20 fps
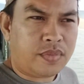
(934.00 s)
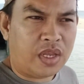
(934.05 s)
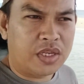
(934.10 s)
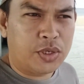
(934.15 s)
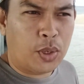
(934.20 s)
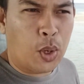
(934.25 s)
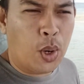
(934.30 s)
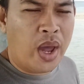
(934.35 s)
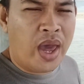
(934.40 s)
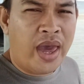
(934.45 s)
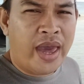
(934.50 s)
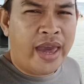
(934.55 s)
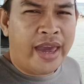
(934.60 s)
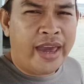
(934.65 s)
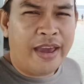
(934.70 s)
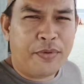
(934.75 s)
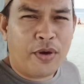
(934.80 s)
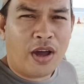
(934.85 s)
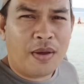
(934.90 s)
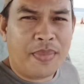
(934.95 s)
So,
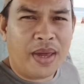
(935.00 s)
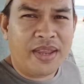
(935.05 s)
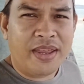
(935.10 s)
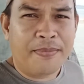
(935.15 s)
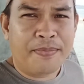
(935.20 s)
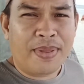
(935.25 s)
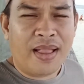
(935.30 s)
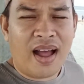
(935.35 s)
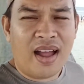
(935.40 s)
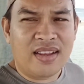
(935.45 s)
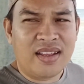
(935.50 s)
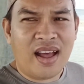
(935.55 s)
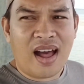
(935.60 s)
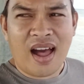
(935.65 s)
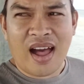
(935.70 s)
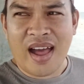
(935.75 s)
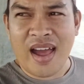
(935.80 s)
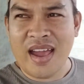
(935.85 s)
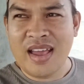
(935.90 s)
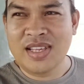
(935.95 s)
if you have any plan
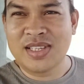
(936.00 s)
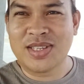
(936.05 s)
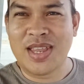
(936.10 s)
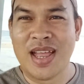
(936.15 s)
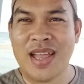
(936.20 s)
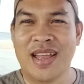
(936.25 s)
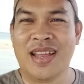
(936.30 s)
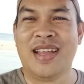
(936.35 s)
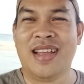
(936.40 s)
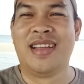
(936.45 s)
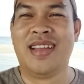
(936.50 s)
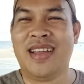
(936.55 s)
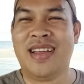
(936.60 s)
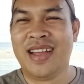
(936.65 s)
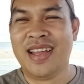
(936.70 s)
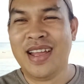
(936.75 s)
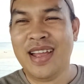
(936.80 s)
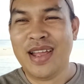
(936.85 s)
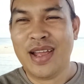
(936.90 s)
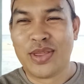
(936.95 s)
guys, to
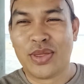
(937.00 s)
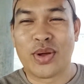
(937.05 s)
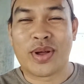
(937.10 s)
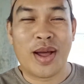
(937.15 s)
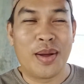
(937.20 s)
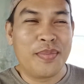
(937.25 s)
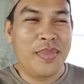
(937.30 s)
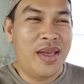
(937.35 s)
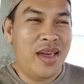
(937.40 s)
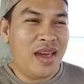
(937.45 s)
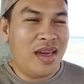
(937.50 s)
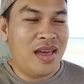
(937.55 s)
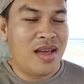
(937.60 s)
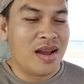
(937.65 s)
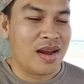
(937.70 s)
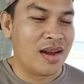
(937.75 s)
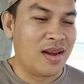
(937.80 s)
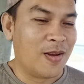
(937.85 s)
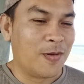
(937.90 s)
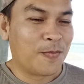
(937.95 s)
come here,
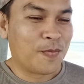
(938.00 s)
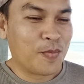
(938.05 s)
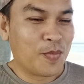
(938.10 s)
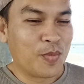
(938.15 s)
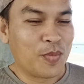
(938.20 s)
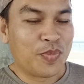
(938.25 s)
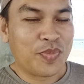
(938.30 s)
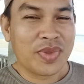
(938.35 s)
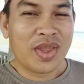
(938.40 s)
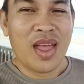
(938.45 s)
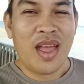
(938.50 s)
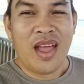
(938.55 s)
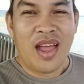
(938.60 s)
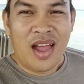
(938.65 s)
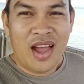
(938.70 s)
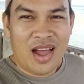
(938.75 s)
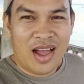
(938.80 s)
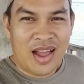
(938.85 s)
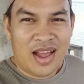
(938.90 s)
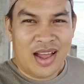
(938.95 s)

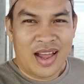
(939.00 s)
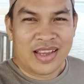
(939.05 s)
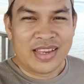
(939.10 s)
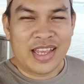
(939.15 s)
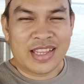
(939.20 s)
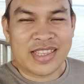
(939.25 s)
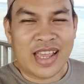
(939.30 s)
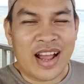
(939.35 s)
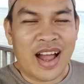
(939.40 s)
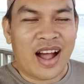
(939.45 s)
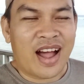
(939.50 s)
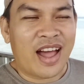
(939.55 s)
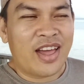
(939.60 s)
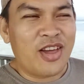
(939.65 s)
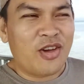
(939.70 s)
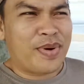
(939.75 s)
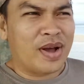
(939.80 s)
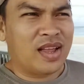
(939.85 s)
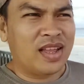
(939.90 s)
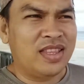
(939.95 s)
hindi talaga
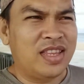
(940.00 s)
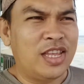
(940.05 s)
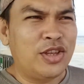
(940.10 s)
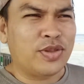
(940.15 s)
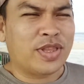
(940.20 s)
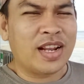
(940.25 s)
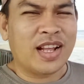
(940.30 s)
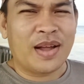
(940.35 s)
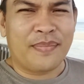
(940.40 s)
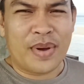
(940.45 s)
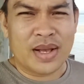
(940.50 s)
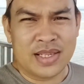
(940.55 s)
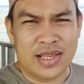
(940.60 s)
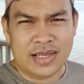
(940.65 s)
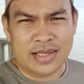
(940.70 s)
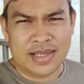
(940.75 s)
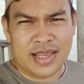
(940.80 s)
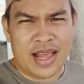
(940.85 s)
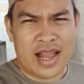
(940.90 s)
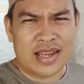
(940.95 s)
kayo pag hindi niyo talaga
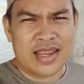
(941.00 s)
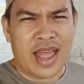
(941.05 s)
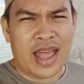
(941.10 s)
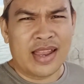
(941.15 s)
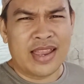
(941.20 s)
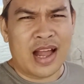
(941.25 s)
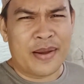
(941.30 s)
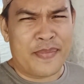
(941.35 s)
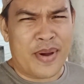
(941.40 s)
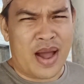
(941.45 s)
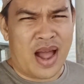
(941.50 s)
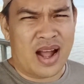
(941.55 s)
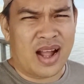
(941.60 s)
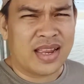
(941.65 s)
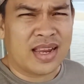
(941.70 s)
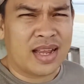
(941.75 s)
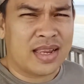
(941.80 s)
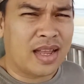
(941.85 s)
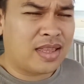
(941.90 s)
pagsisihan dahil napakaganda